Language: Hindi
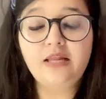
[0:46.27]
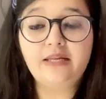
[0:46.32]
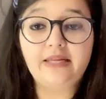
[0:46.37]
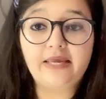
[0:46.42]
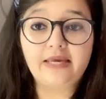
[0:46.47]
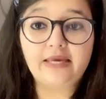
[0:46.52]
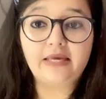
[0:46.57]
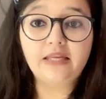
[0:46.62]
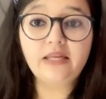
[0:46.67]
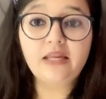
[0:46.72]

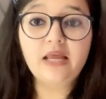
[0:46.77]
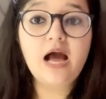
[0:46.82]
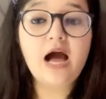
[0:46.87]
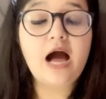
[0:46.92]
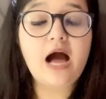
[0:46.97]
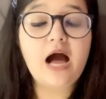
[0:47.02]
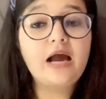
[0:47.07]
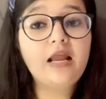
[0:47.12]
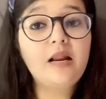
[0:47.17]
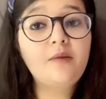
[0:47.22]
लेकिन
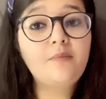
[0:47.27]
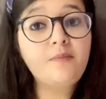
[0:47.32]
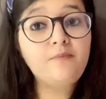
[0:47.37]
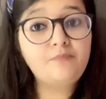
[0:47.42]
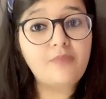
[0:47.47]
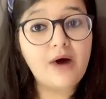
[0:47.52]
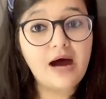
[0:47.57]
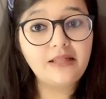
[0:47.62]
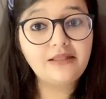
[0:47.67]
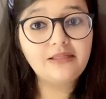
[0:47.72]
अगर अब हम
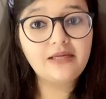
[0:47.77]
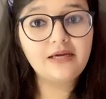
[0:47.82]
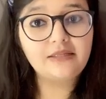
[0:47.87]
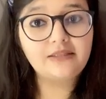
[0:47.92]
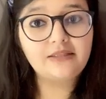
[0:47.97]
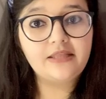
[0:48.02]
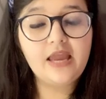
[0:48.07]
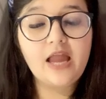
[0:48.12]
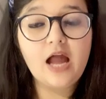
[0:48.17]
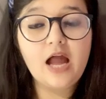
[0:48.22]
बात
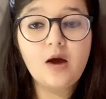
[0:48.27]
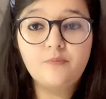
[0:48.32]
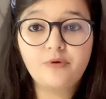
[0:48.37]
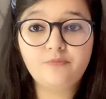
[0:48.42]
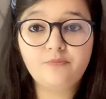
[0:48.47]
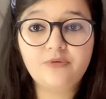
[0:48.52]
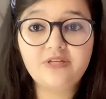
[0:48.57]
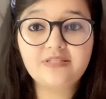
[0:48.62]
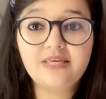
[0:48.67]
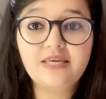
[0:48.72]
करते हैं
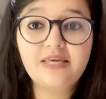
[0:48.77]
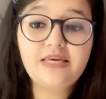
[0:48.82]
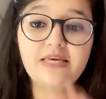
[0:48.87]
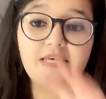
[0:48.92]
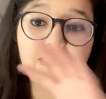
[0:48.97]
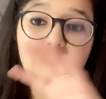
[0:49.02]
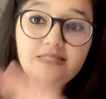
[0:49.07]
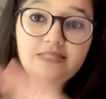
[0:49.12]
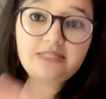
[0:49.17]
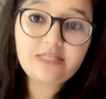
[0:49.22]
अमेंडमेंट्स की
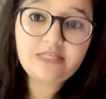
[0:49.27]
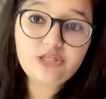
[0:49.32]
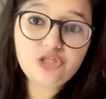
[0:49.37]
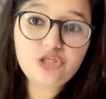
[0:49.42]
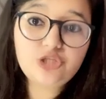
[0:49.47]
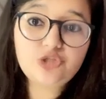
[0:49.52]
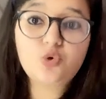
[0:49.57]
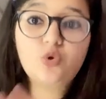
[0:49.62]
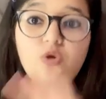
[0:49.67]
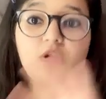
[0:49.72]
इसी
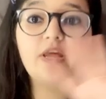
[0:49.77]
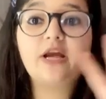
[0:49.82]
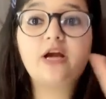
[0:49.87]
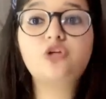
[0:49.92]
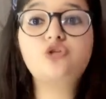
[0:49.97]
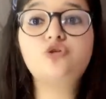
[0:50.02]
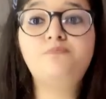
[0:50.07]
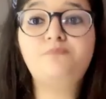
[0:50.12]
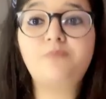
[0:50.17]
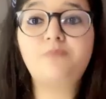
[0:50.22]
चीज़ को लेकर
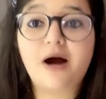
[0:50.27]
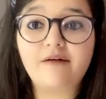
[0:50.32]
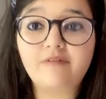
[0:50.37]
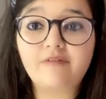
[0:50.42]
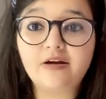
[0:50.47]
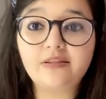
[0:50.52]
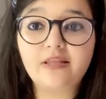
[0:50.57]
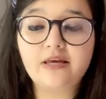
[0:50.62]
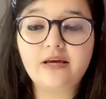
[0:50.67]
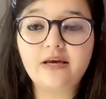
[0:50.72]
जो
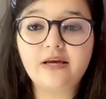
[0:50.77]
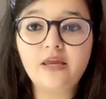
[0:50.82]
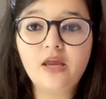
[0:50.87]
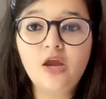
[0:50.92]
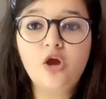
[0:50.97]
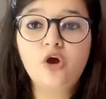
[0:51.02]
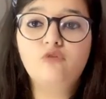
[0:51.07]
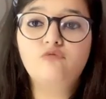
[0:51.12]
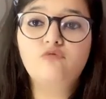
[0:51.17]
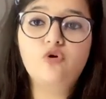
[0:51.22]
पावर दी गई
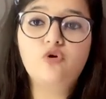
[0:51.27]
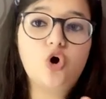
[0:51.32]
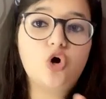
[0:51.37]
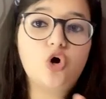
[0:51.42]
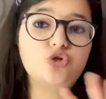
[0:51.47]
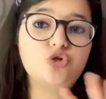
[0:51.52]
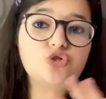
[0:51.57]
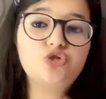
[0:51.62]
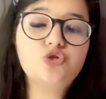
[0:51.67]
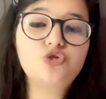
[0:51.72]
वो
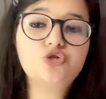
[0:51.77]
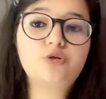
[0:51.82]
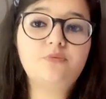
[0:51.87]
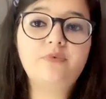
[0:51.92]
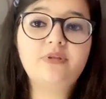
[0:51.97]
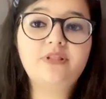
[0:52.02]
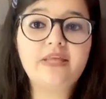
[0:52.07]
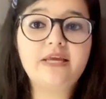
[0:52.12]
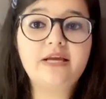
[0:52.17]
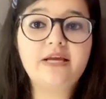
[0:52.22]
कॉन्स्टिट्यूशन
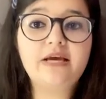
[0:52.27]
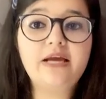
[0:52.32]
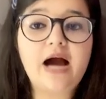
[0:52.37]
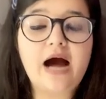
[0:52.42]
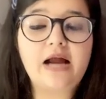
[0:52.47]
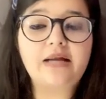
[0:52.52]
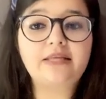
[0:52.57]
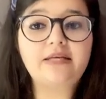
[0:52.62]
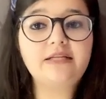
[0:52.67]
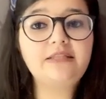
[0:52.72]
में दी गई
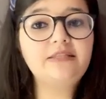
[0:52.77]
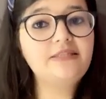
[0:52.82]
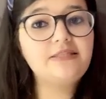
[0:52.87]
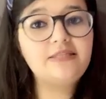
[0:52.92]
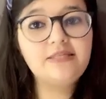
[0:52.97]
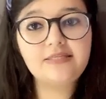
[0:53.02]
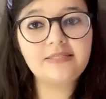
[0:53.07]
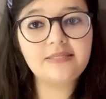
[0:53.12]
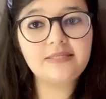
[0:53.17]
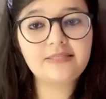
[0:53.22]
आर्टिकल
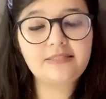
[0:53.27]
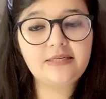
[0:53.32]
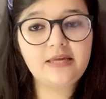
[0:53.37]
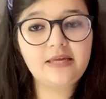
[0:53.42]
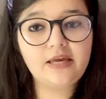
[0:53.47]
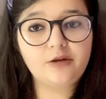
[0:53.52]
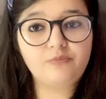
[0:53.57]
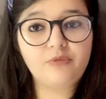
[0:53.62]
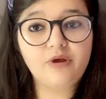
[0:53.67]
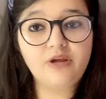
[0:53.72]

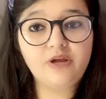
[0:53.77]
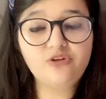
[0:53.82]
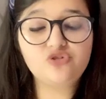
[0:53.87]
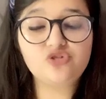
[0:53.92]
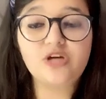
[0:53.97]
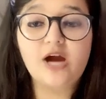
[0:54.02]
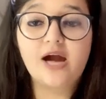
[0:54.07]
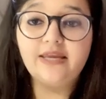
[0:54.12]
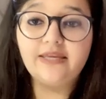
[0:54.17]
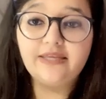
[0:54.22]
368 में
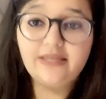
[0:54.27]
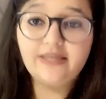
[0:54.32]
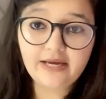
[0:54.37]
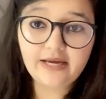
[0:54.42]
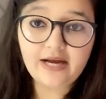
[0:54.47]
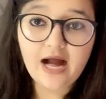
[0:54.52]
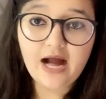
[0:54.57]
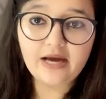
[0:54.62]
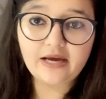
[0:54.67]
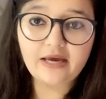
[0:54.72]
जहां ये
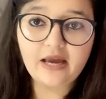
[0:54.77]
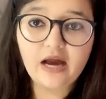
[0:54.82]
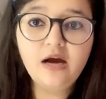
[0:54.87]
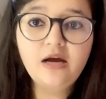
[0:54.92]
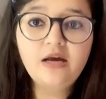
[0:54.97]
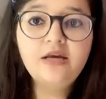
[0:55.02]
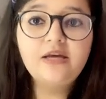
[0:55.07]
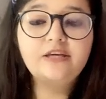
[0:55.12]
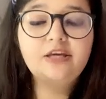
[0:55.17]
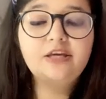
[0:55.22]
कहा गया
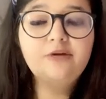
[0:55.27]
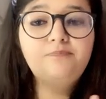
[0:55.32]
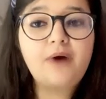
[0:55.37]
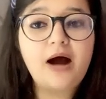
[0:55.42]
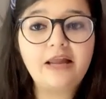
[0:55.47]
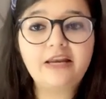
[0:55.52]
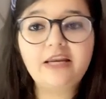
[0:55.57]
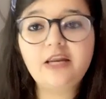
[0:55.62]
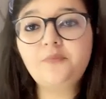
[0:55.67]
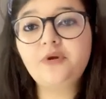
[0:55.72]
कि
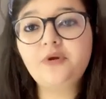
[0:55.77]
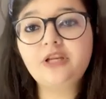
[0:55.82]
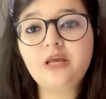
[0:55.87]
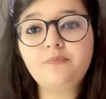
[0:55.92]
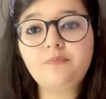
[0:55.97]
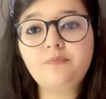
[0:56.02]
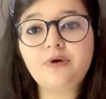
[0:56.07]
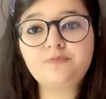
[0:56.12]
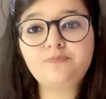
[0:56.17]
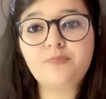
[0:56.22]
पार्लियामेंट के
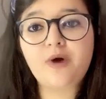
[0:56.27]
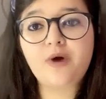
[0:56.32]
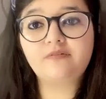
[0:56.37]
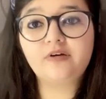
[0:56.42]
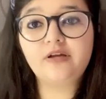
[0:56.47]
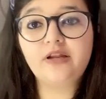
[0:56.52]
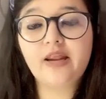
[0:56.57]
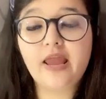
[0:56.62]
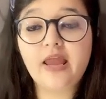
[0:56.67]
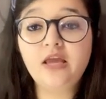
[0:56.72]
पास
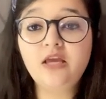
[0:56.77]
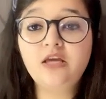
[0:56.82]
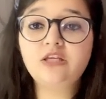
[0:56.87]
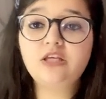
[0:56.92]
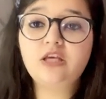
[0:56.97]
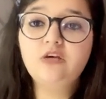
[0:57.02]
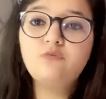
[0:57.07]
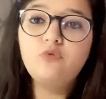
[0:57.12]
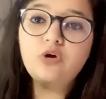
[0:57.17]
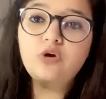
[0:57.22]
पावर है
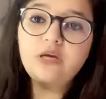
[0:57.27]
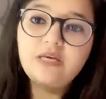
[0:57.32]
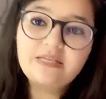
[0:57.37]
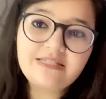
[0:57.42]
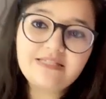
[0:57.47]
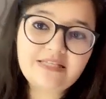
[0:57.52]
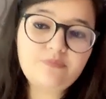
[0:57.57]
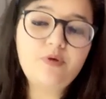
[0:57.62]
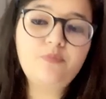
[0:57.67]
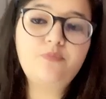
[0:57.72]
कि वो
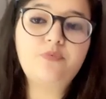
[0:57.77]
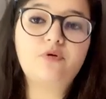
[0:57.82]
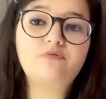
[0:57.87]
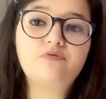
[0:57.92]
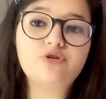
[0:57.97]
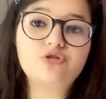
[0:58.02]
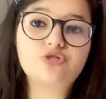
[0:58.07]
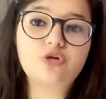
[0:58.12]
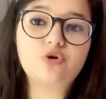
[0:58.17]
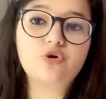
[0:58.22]
किसी भी
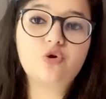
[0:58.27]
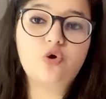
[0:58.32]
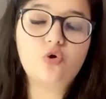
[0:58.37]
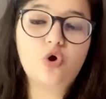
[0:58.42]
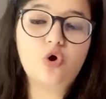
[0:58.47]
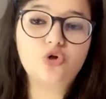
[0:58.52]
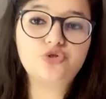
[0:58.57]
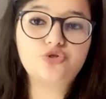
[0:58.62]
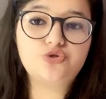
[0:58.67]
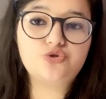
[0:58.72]
प्रोविजन को
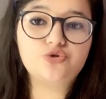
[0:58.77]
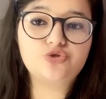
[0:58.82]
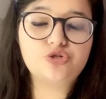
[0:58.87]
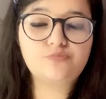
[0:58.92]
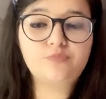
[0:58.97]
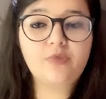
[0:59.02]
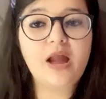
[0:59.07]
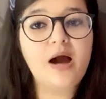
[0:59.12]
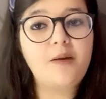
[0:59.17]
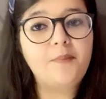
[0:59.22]
कॉन्स्टिट्यूशन
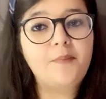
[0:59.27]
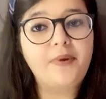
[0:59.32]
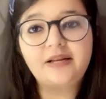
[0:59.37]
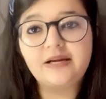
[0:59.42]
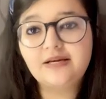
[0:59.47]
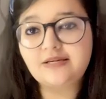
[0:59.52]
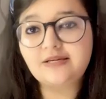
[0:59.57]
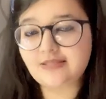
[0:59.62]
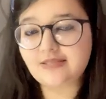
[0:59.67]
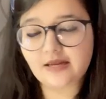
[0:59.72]
में अमेंड
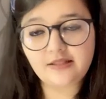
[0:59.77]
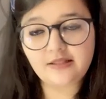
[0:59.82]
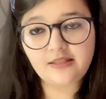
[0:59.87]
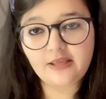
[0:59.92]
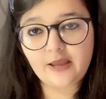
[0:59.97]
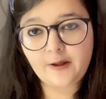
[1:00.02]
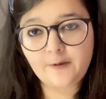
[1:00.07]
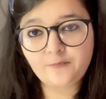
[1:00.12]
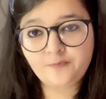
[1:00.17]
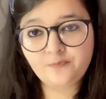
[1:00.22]
कर
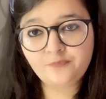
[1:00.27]
सकती है